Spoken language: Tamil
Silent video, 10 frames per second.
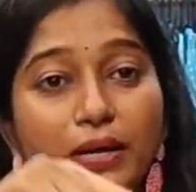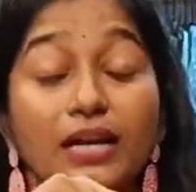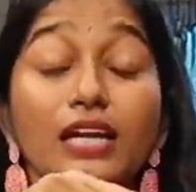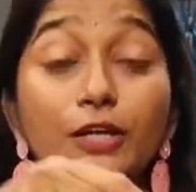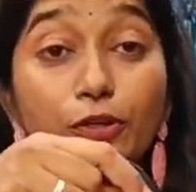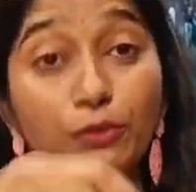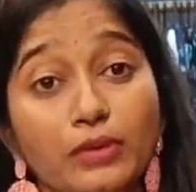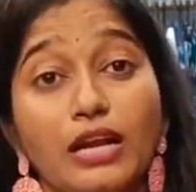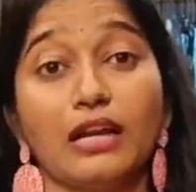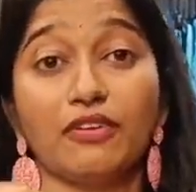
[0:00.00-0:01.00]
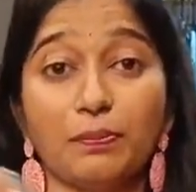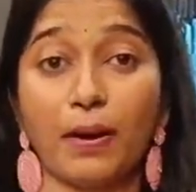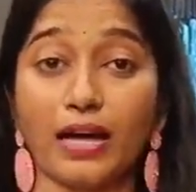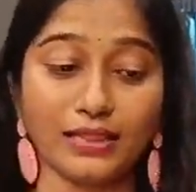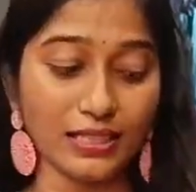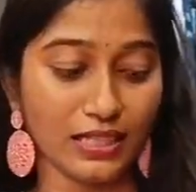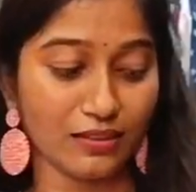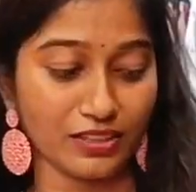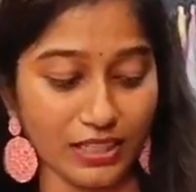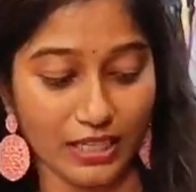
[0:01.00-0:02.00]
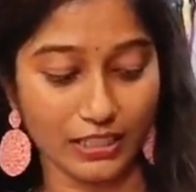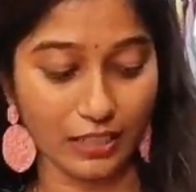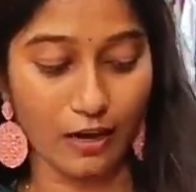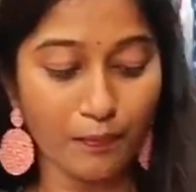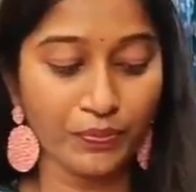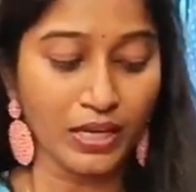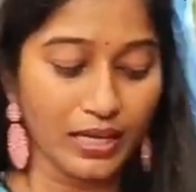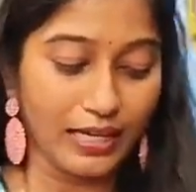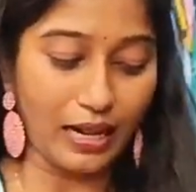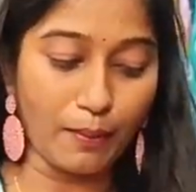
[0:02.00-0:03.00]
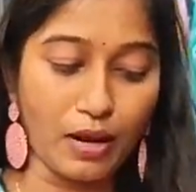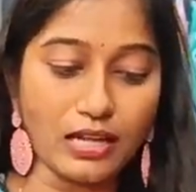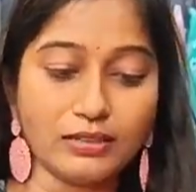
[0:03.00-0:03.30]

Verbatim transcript: பண்ணால் இன்னும் நல்லாவே பார்த்து நீங்கள் வந்து எடுத்துக்கலாம் நான் கா